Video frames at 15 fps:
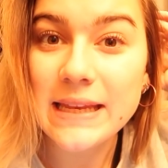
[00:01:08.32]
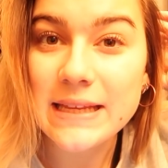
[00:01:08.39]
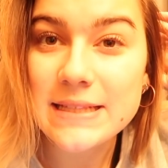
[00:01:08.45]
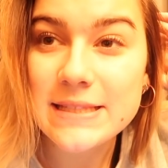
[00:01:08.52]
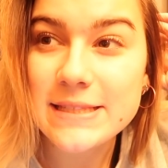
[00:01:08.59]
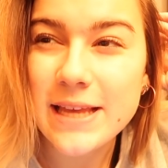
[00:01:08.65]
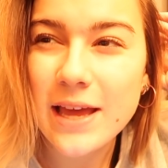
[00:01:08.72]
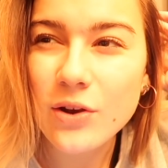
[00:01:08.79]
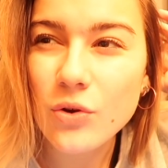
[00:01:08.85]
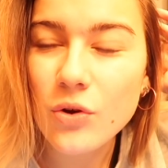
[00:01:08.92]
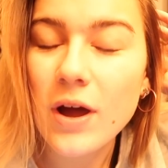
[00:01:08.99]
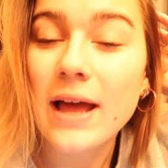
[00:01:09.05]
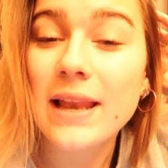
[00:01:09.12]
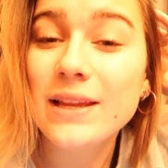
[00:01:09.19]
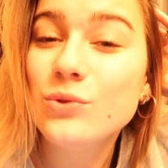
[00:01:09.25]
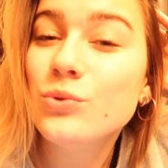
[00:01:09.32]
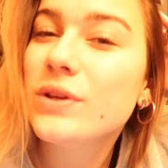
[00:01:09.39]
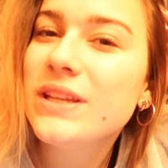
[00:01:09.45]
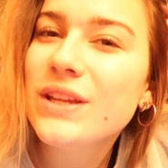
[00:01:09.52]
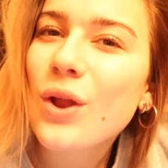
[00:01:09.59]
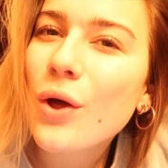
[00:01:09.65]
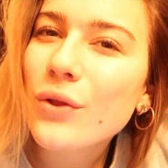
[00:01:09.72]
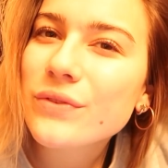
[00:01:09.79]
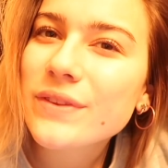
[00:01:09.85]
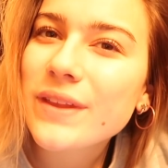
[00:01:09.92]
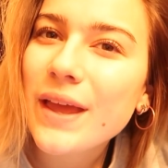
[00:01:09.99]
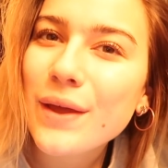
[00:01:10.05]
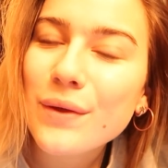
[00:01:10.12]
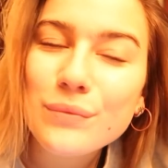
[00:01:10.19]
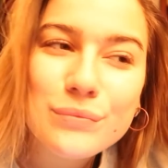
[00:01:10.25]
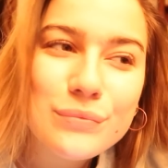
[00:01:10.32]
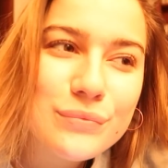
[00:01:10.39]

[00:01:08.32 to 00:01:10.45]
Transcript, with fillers: iniziano alle 2 di notte